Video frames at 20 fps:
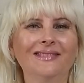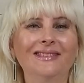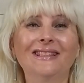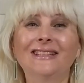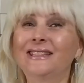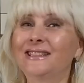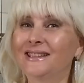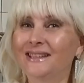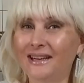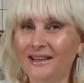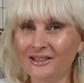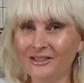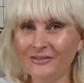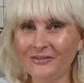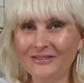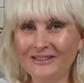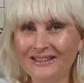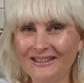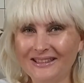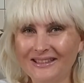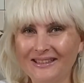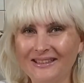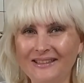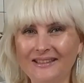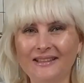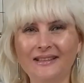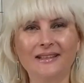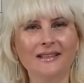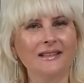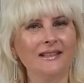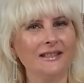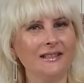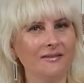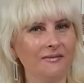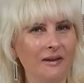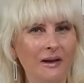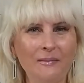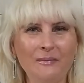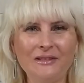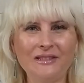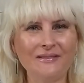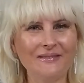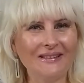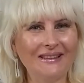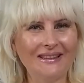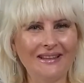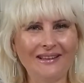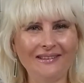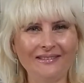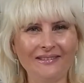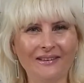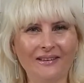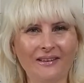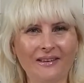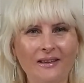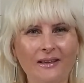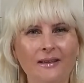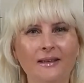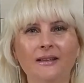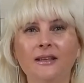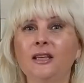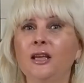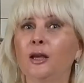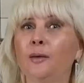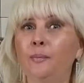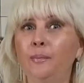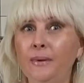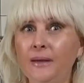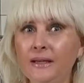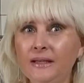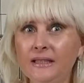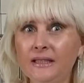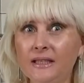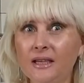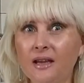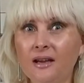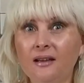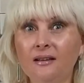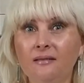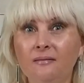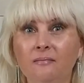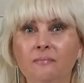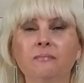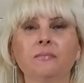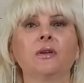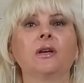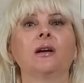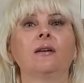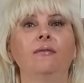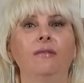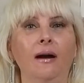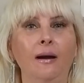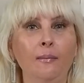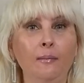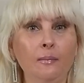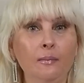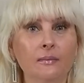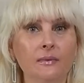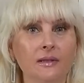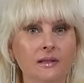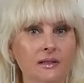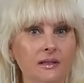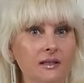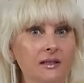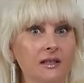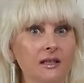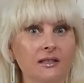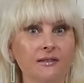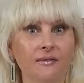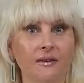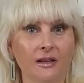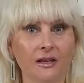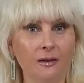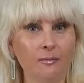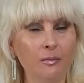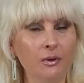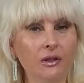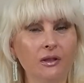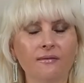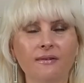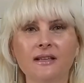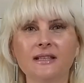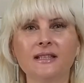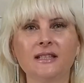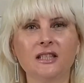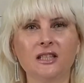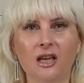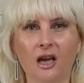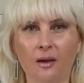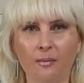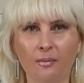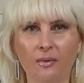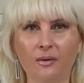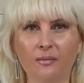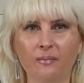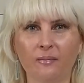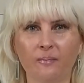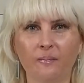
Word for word: Здравствуйте! С вами Светлана, и опять я к вам со своими новостями.